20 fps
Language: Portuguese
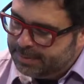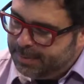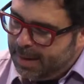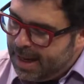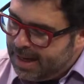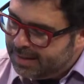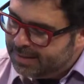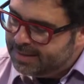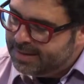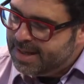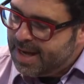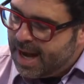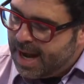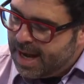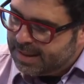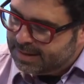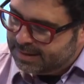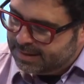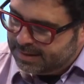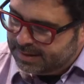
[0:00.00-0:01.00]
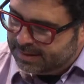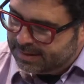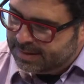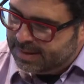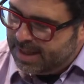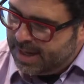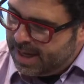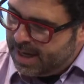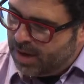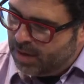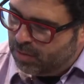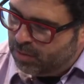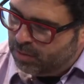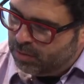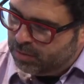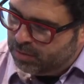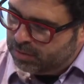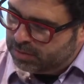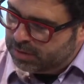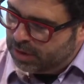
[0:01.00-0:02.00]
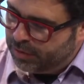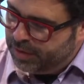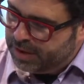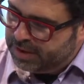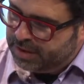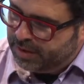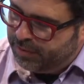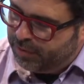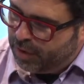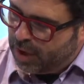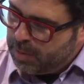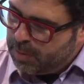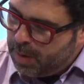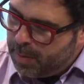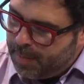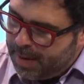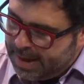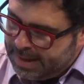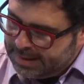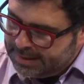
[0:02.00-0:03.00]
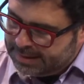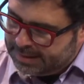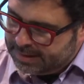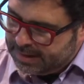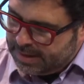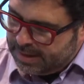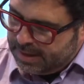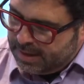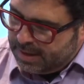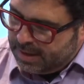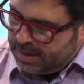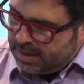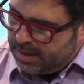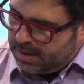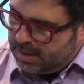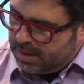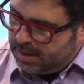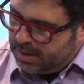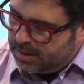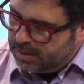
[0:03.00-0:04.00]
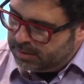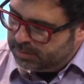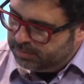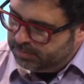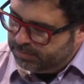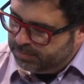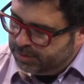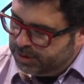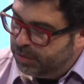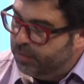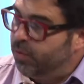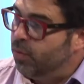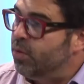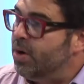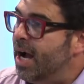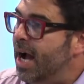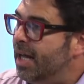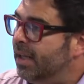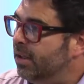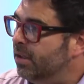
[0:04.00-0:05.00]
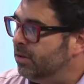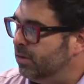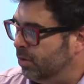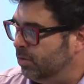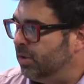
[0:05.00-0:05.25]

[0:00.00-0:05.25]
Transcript: barras de axis, que é um, talvez a forma mais uh, divulgada do teu